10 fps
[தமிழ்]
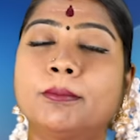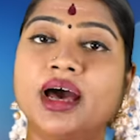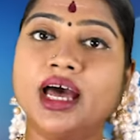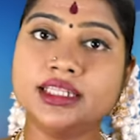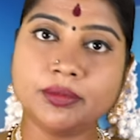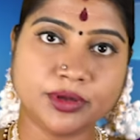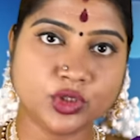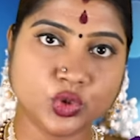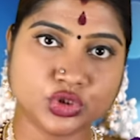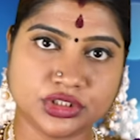மாத
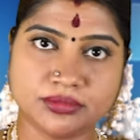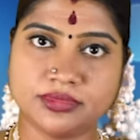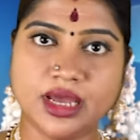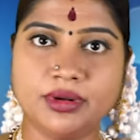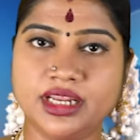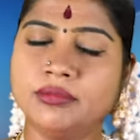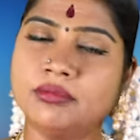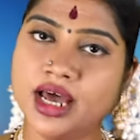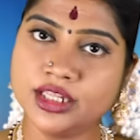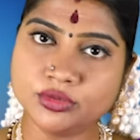பிரதோஷம் அப்படின்னு
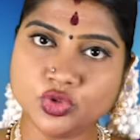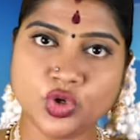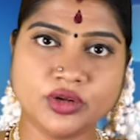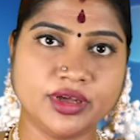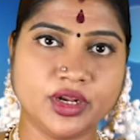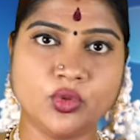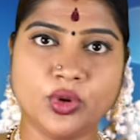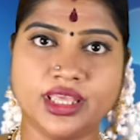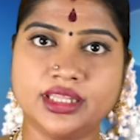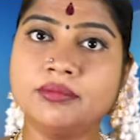மாதந்தோறும்
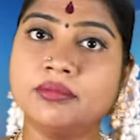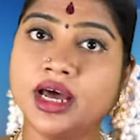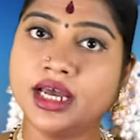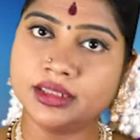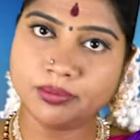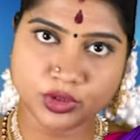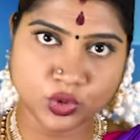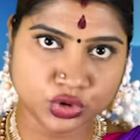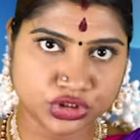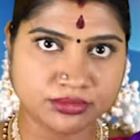வரக்கூடியதை மாத
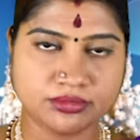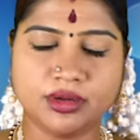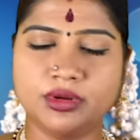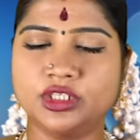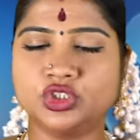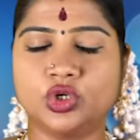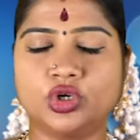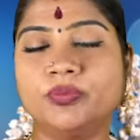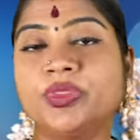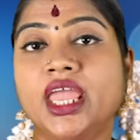பிரதோஷம் அப்படின்னு
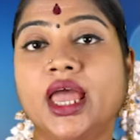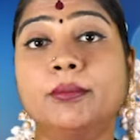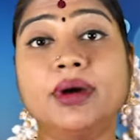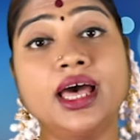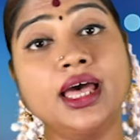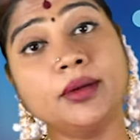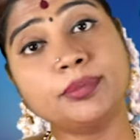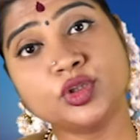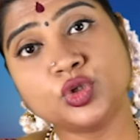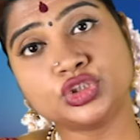சொல்கிறோம் மகா
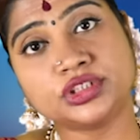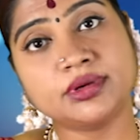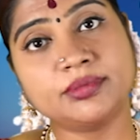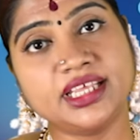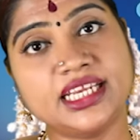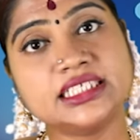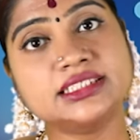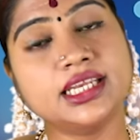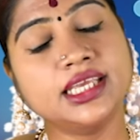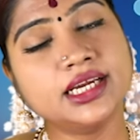பிரதோஷம் அப்படின்னா
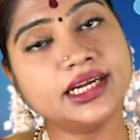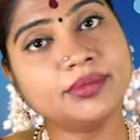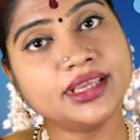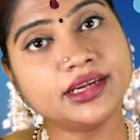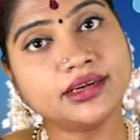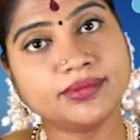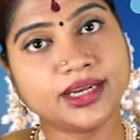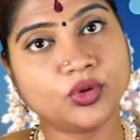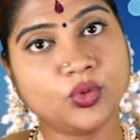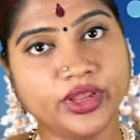சனிக்கிழமை அன்று
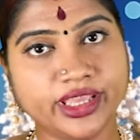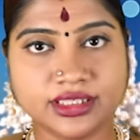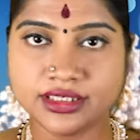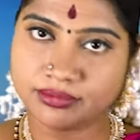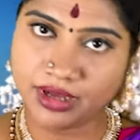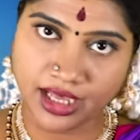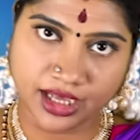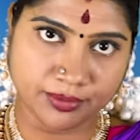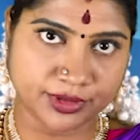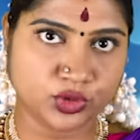வரக்கூடியது
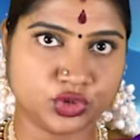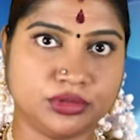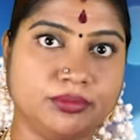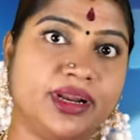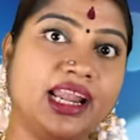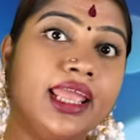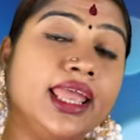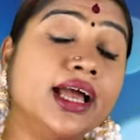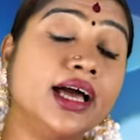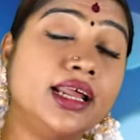மகா பிரதோஷம்
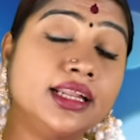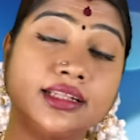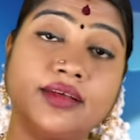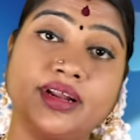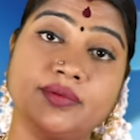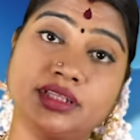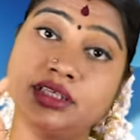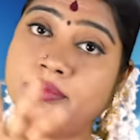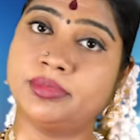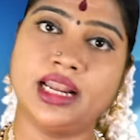பிரளய காலத்தில் வருவது
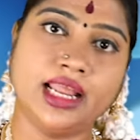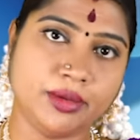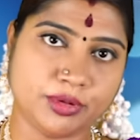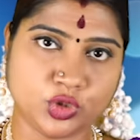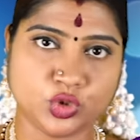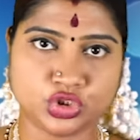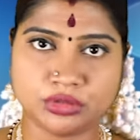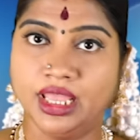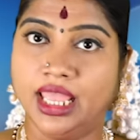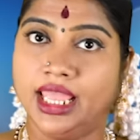பிரளய
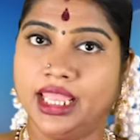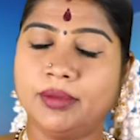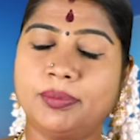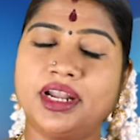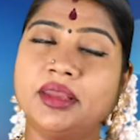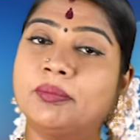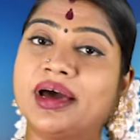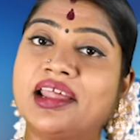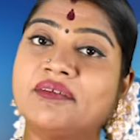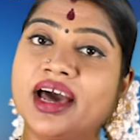பிரதோஷம் இப்படி
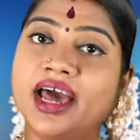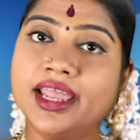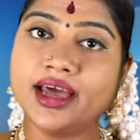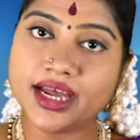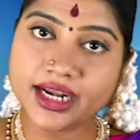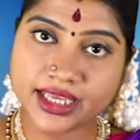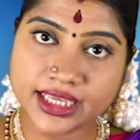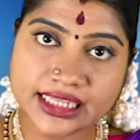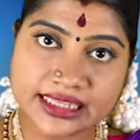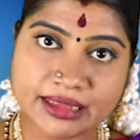பல வகையான
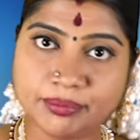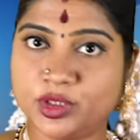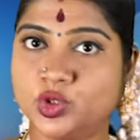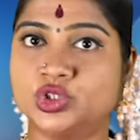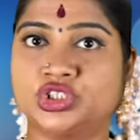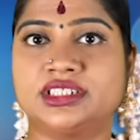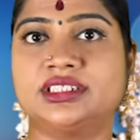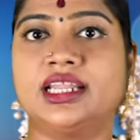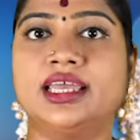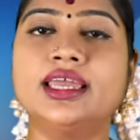இந்த
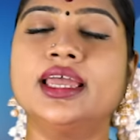பிரதோஷத்தில்